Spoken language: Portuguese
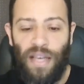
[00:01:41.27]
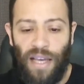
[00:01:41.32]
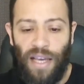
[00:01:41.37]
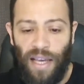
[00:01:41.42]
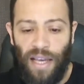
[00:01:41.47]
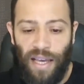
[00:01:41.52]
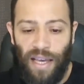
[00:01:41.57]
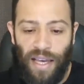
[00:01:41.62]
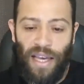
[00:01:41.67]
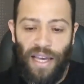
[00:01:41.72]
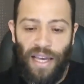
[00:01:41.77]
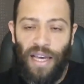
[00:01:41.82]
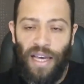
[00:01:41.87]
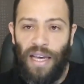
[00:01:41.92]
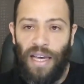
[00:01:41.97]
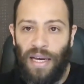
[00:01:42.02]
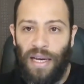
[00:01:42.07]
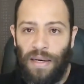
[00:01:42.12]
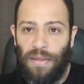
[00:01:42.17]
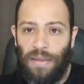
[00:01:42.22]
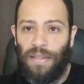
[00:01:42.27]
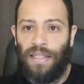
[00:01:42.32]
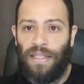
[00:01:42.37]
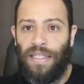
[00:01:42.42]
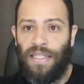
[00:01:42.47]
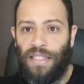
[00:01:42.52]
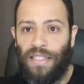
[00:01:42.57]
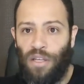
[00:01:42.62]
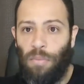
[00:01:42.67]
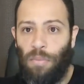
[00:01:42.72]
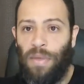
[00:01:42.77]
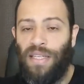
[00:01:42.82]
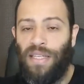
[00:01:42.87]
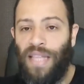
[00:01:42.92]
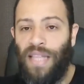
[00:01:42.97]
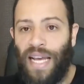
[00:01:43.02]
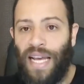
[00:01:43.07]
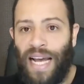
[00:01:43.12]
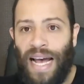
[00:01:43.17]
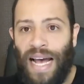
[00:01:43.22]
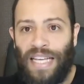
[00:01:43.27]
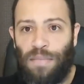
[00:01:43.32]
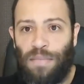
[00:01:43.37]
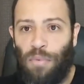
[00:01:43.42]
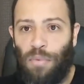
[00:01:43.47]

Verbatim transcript: É, e são bem legais,